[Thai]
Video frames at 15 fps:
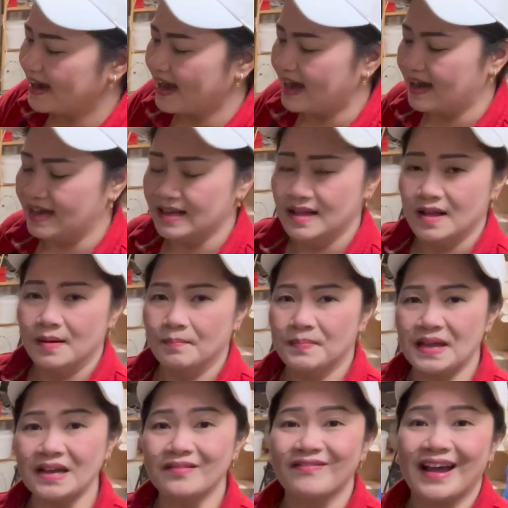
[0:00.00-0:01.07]
งค่ะ พ
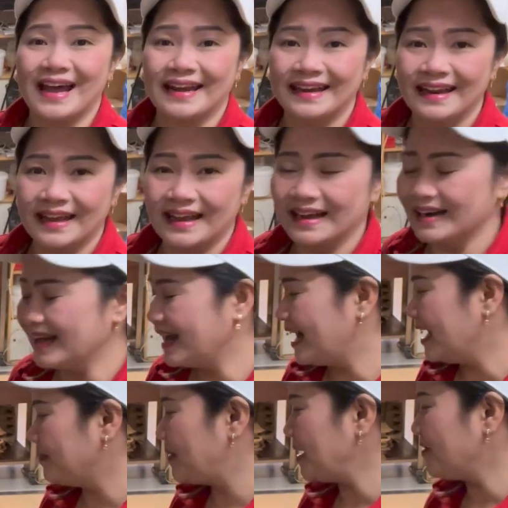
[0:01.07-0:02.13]
ริกหวานแดงนะคะ
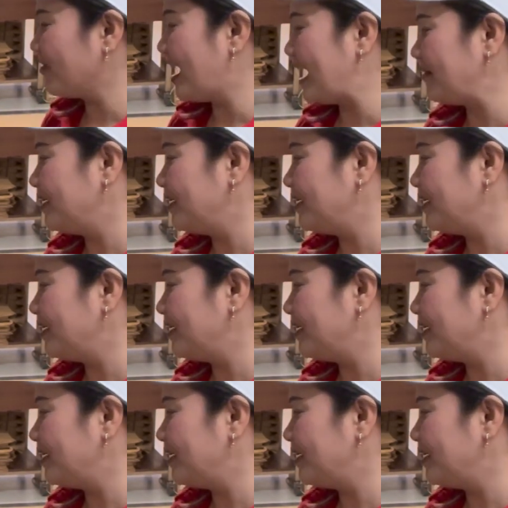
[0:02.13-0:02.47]
พริกหวา